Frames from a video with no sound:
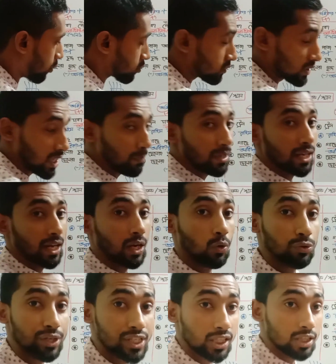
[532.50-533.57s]
পড়ছে তার মানে
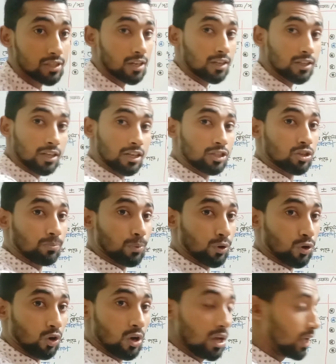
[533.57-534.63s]
নদীর সাথে ছেলেদের কি
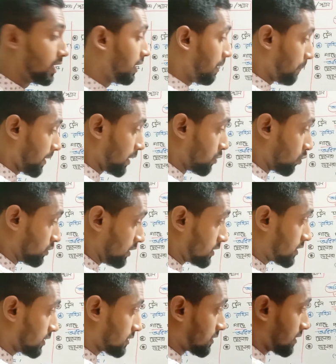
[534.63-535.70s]
সম্পর্ক মানে নদীর
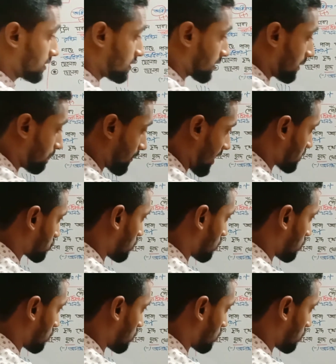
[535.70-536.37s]
সাথে সিলেটের কি প্লাস